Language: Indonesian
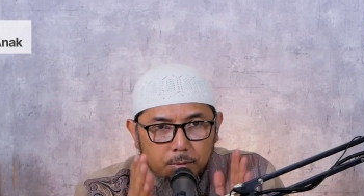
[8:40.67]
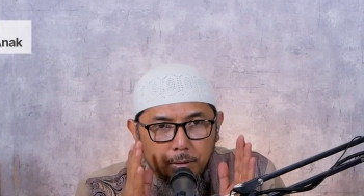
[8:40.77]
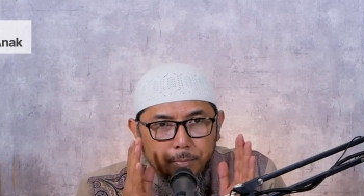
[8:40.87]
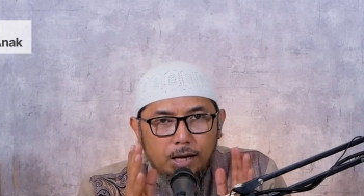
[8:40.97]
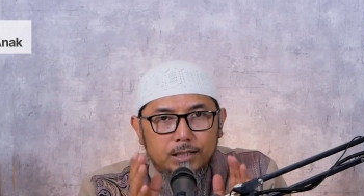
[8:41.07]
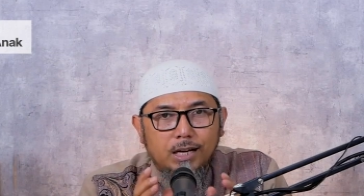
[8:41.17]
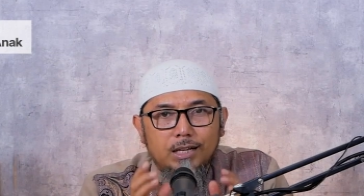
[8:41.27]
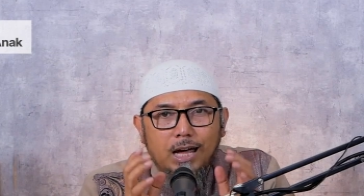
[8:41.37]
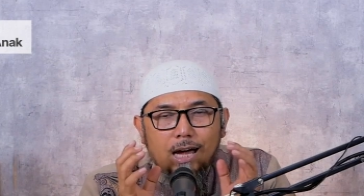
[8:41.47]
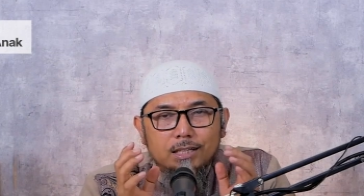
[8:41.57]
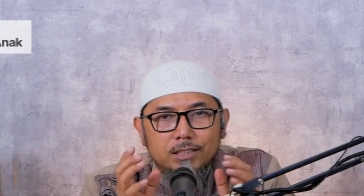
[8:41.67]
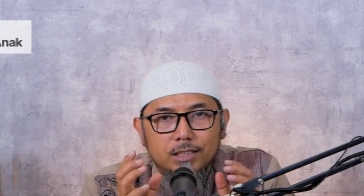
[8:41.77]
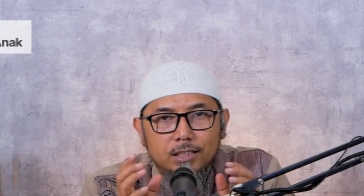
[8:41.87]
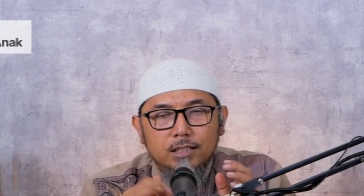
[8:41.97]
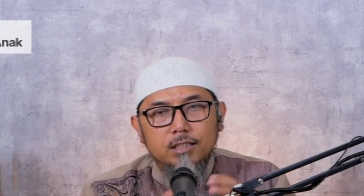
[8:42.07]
lebih diperhatikan hak si